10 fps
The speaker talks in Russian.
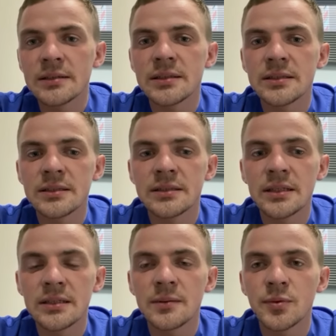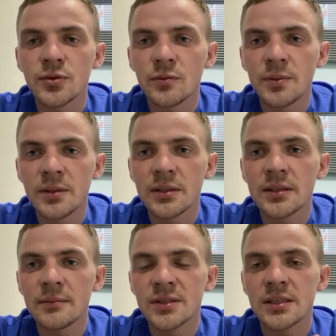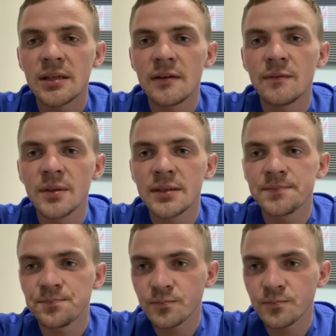Сандра поступила к нам с травмой